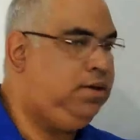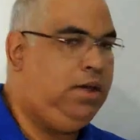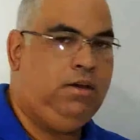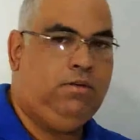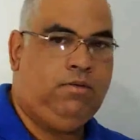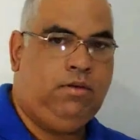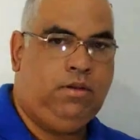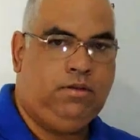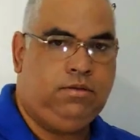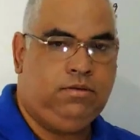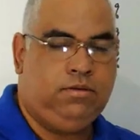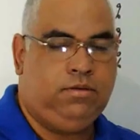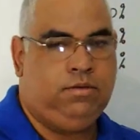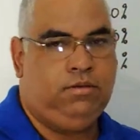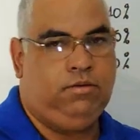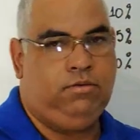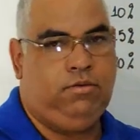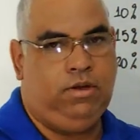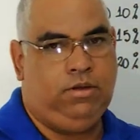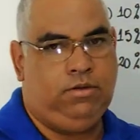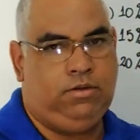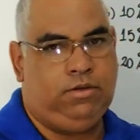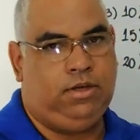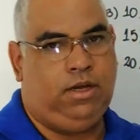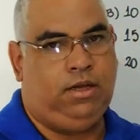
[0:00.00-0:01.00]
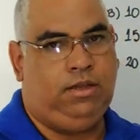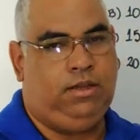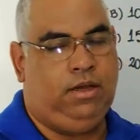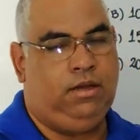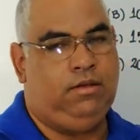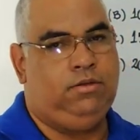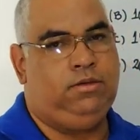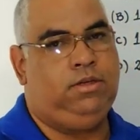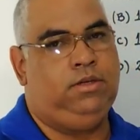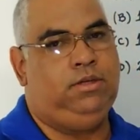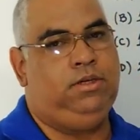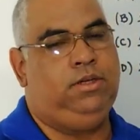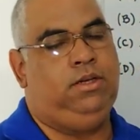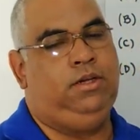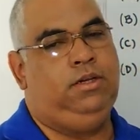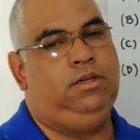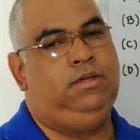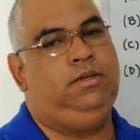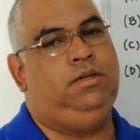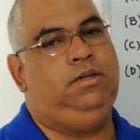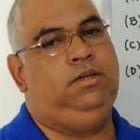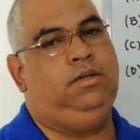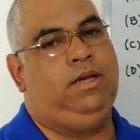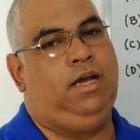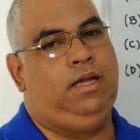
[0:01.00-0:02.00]
já sei quanto, quantos cadernos as
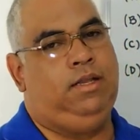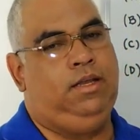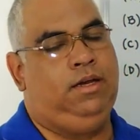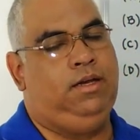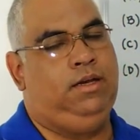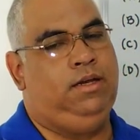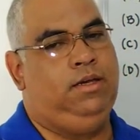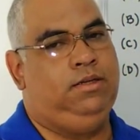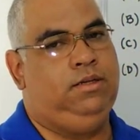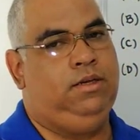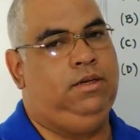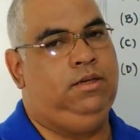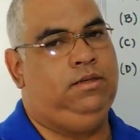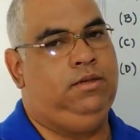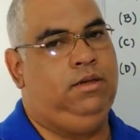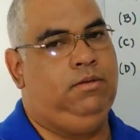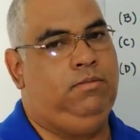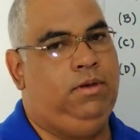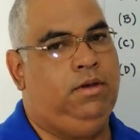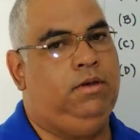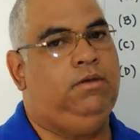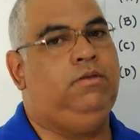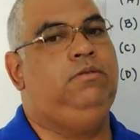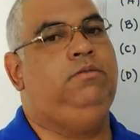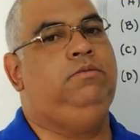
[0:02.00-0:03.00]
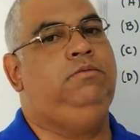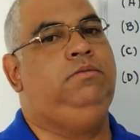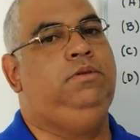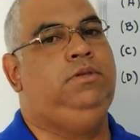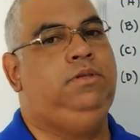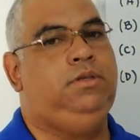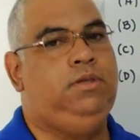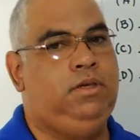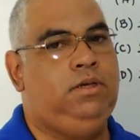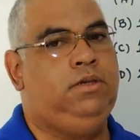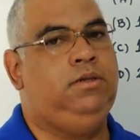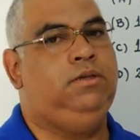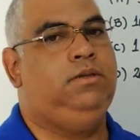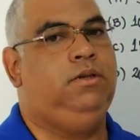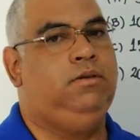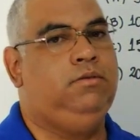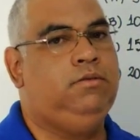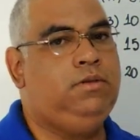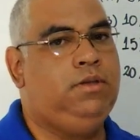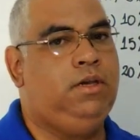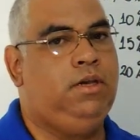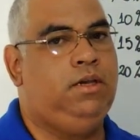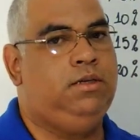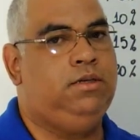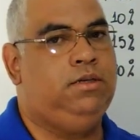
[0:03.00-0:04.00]
crianças, cada criança recebeu? Sim,
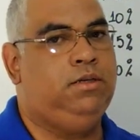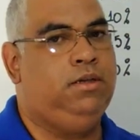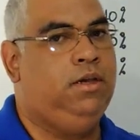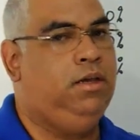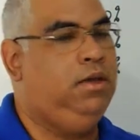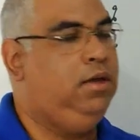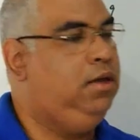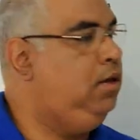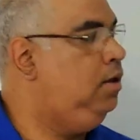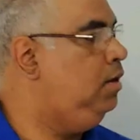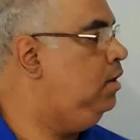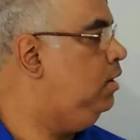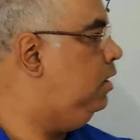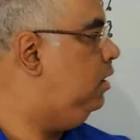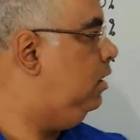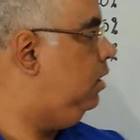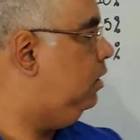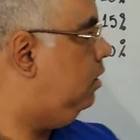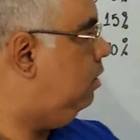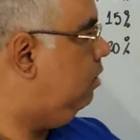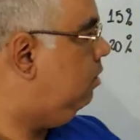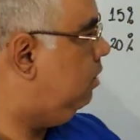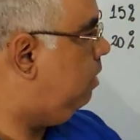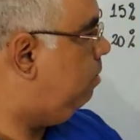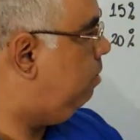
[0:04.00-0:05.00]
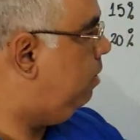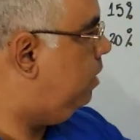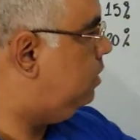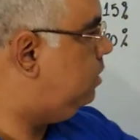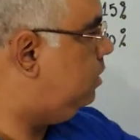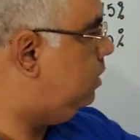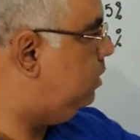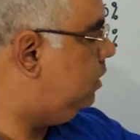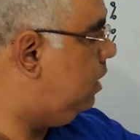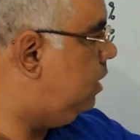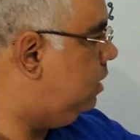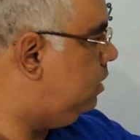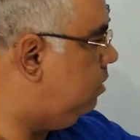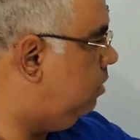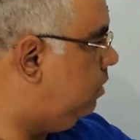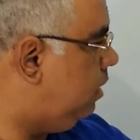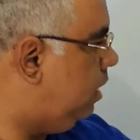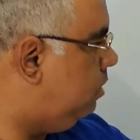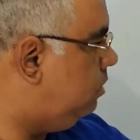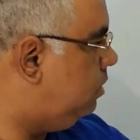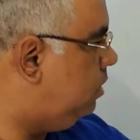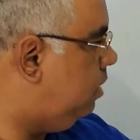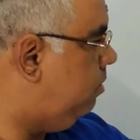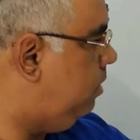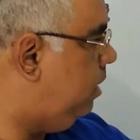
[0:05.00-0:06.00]
são seis. Então, que porcentagem que eu
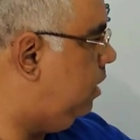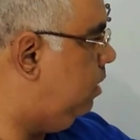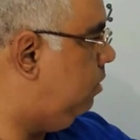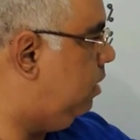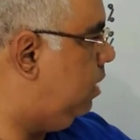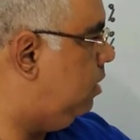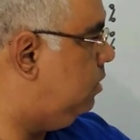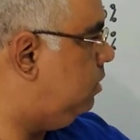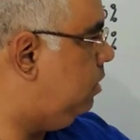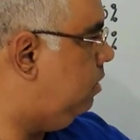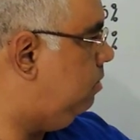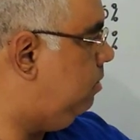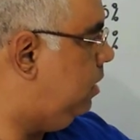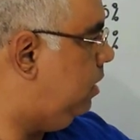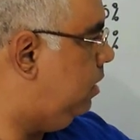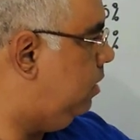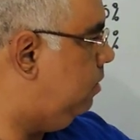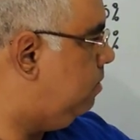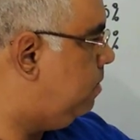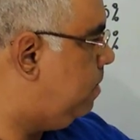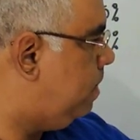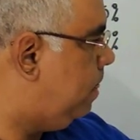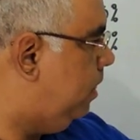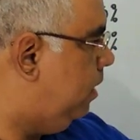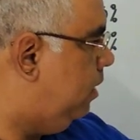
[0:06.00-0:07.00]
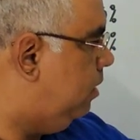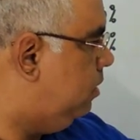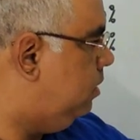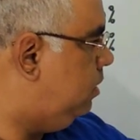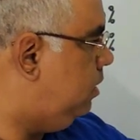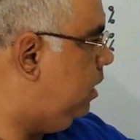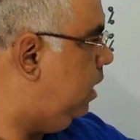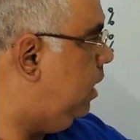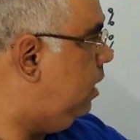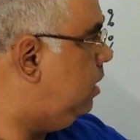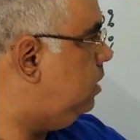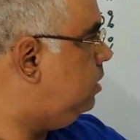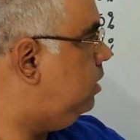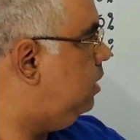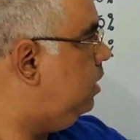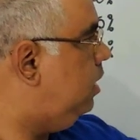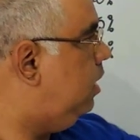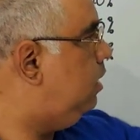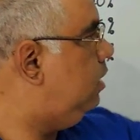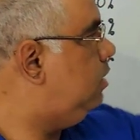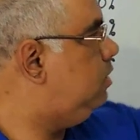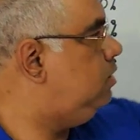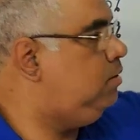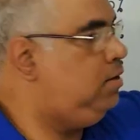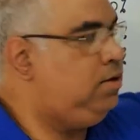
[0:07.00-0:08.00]
quero saber? Eu quero saber 6 em
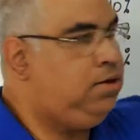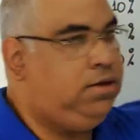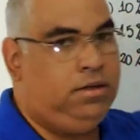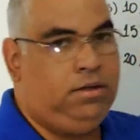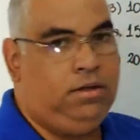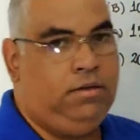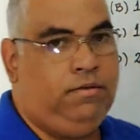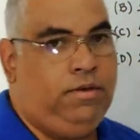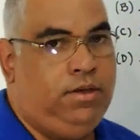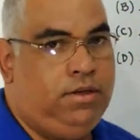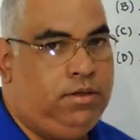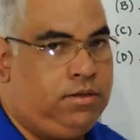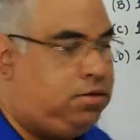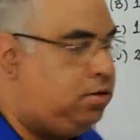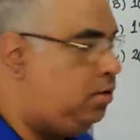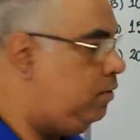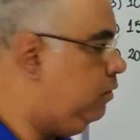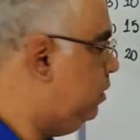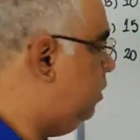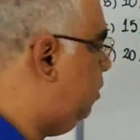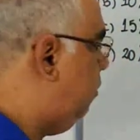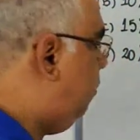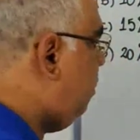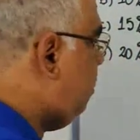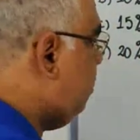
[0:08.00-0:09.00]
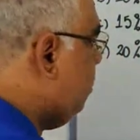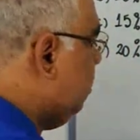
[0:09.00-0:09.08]
relação a 120. Então, eu vou